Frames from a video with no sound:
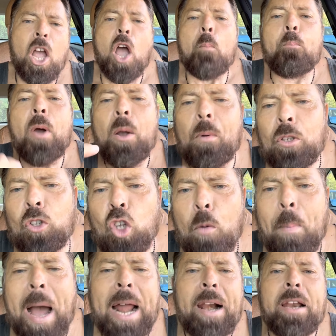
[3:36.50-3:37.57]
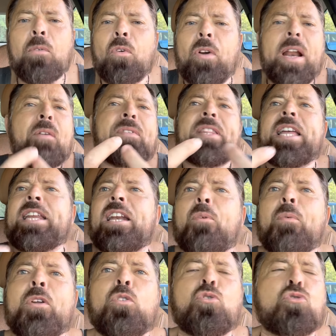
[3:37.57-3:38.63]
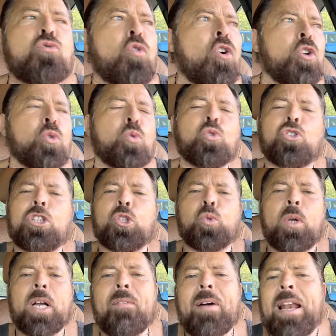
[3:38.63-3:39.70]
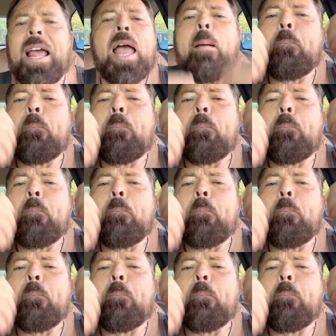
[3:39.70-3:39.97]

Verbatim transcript: Poi quando parli vorrei vedere la Venus con tutti i suoi cavalli.